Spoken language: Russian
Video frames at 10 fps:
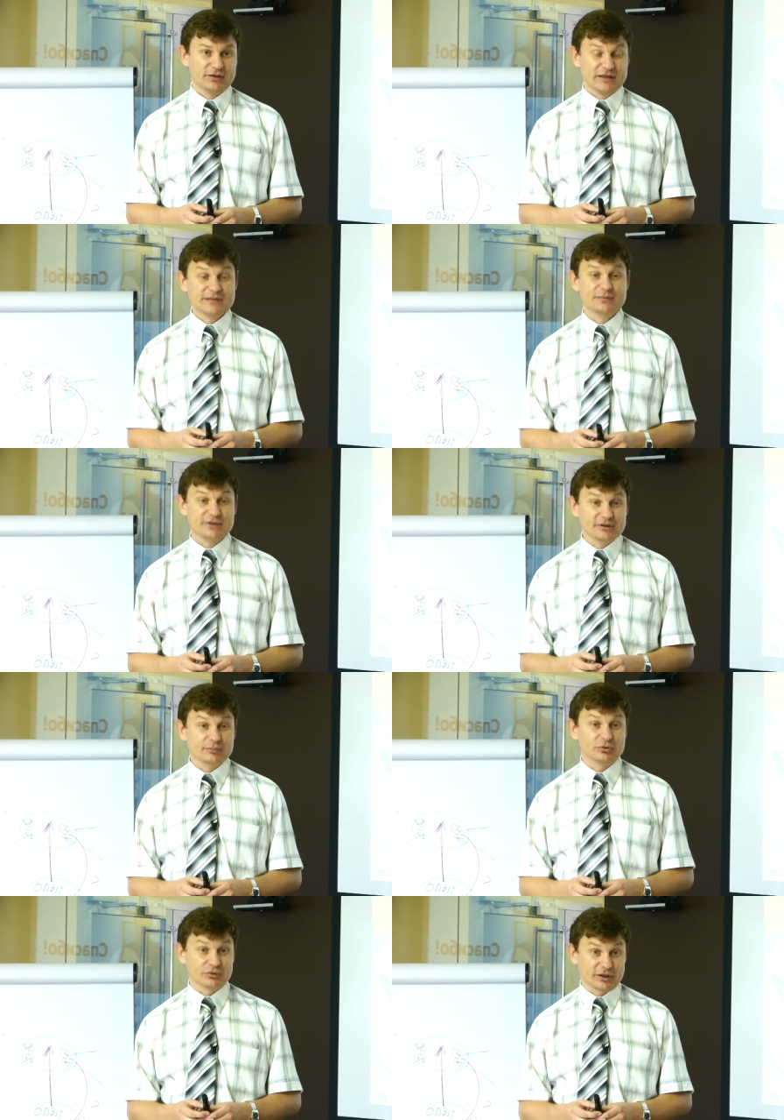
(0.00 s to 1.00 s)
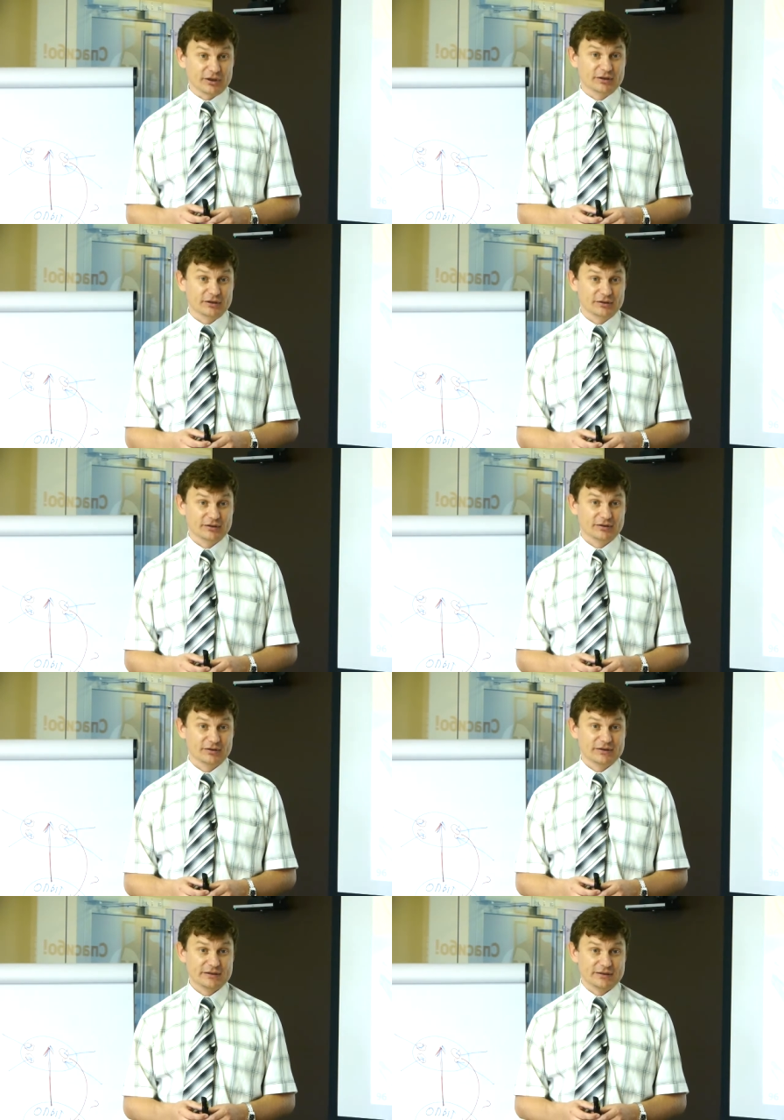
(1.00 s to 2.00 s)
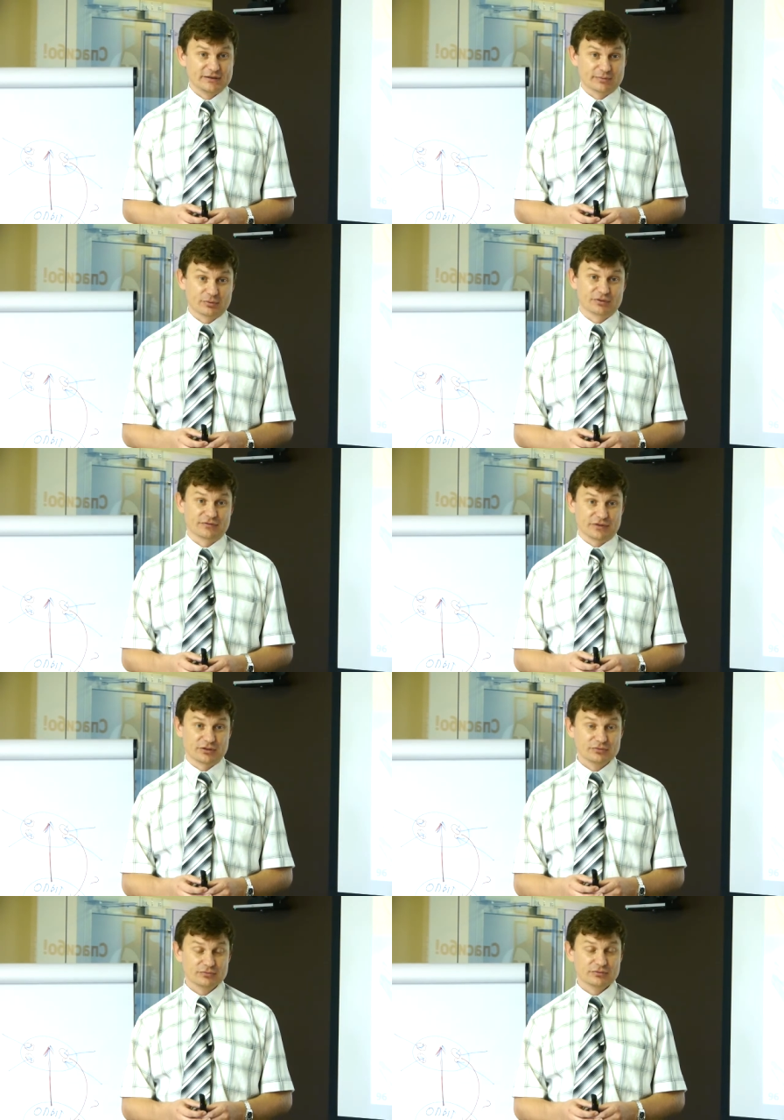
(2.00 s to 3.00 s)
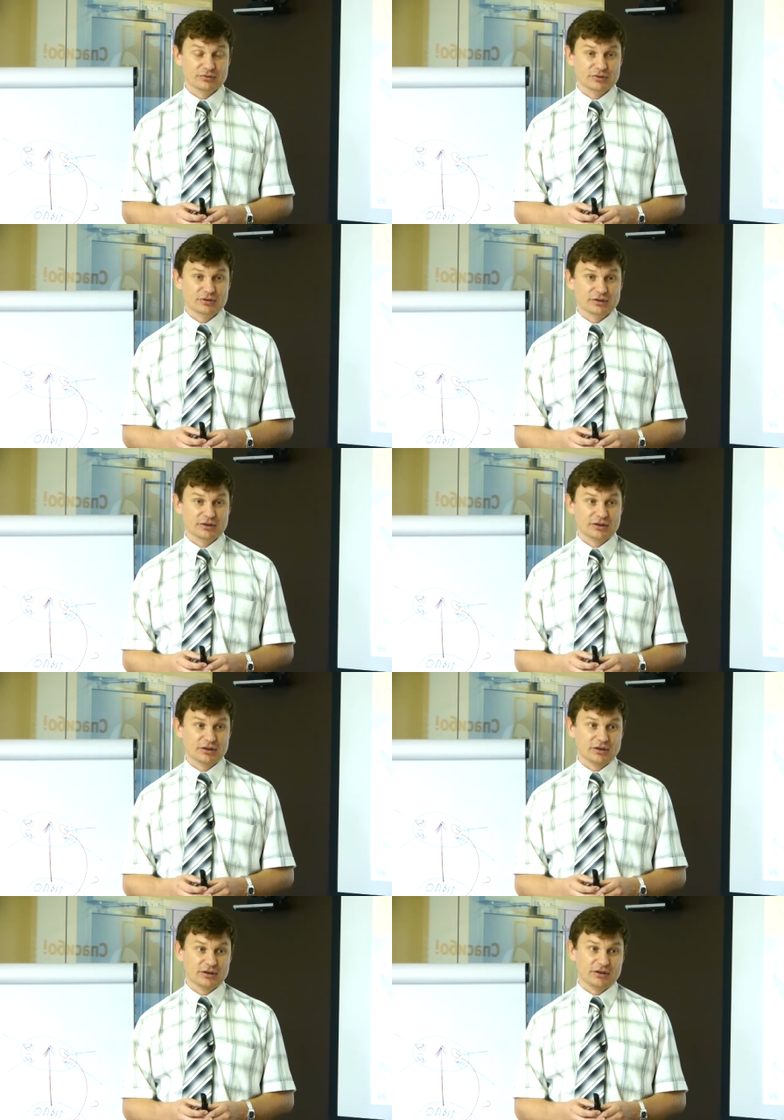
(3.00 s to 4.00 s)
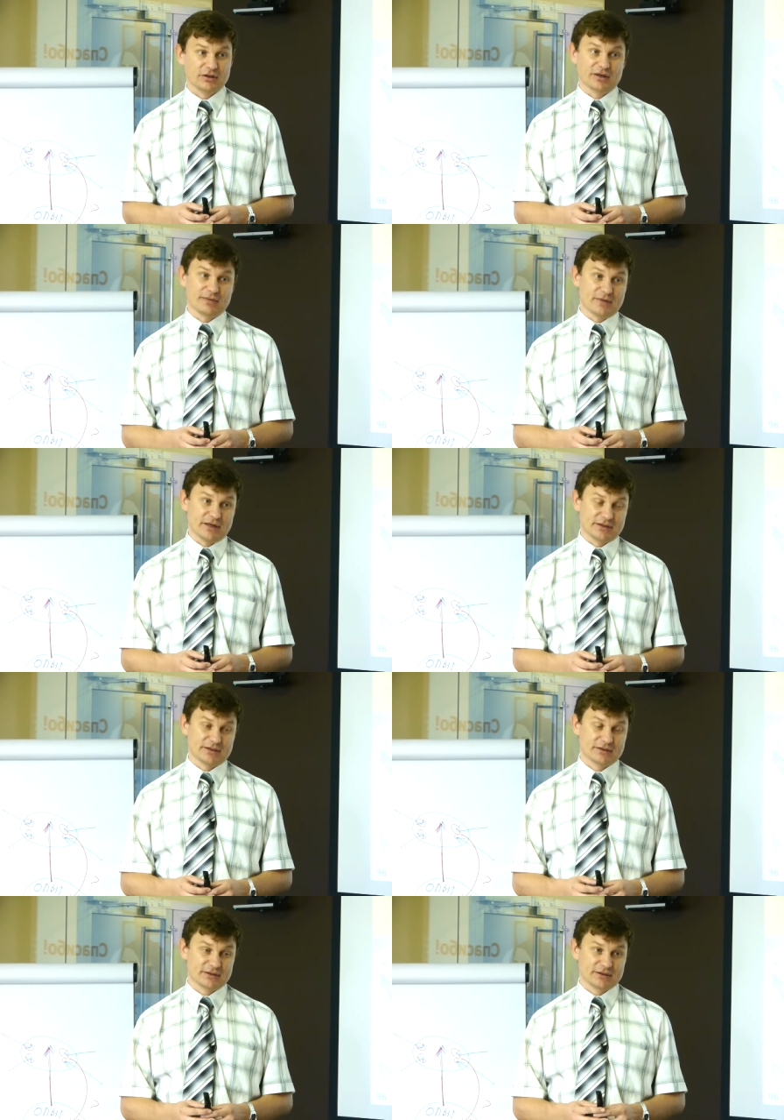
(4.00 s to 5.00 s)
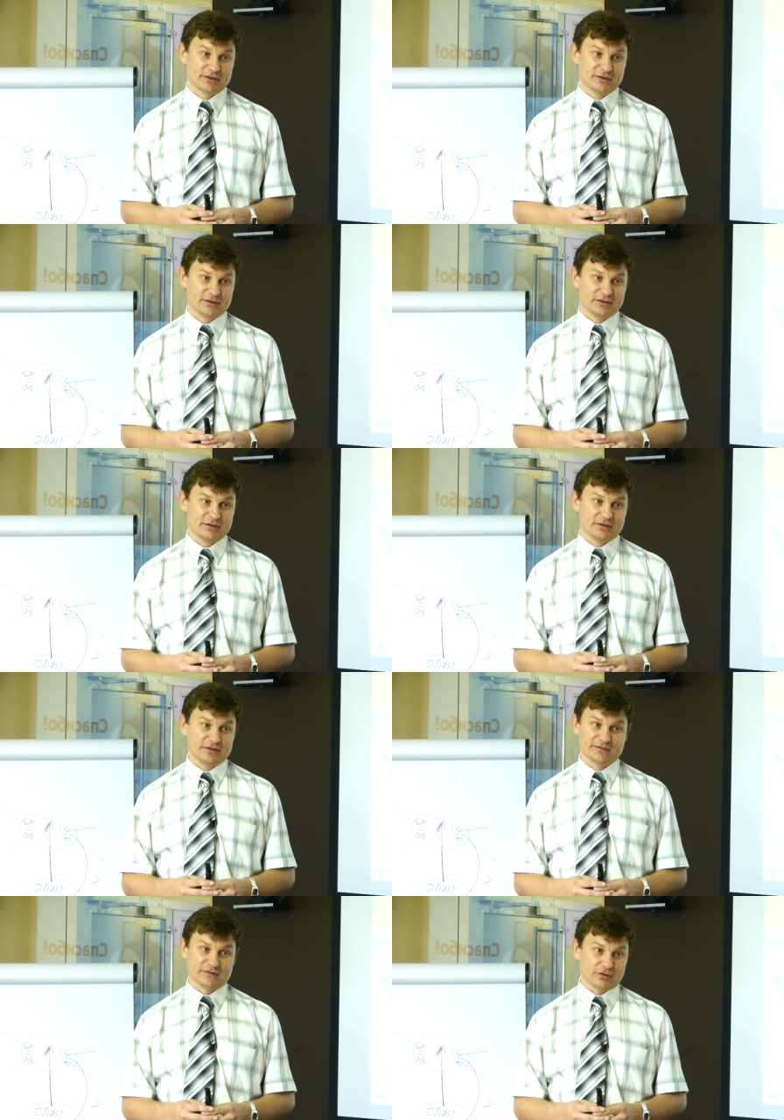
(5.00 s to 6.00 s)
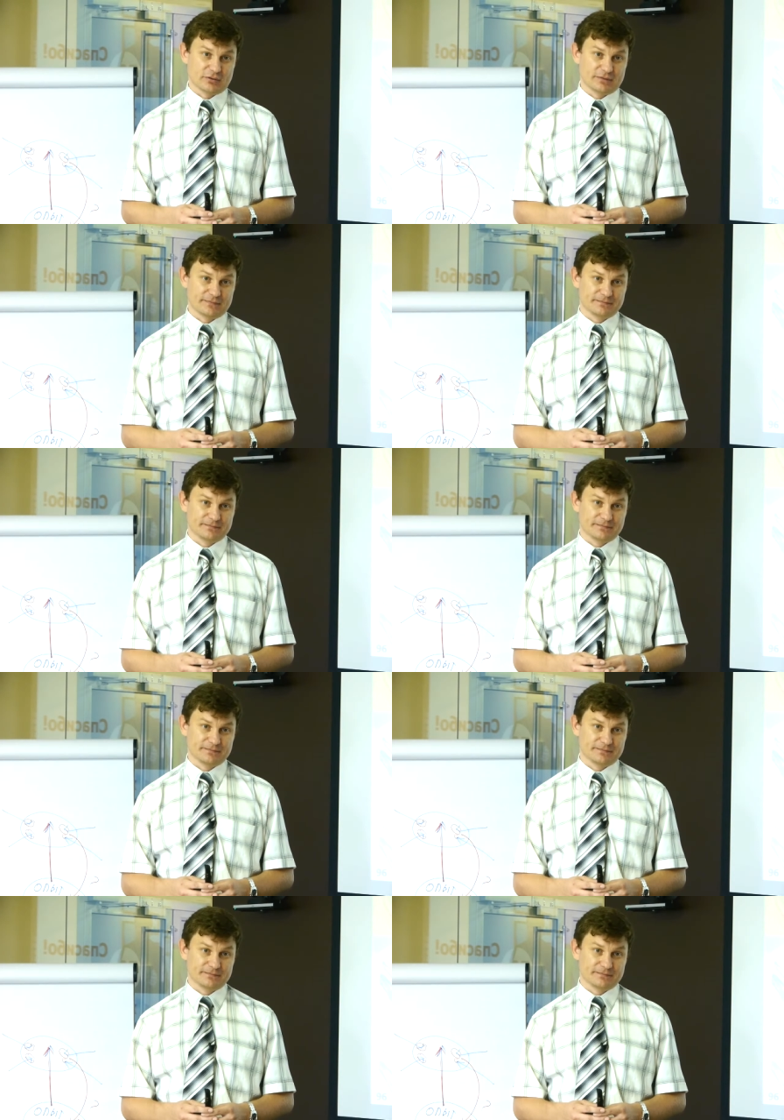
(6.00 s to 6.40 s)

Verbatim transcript: я изменила многое, забросив одну, нагибаясь за второй.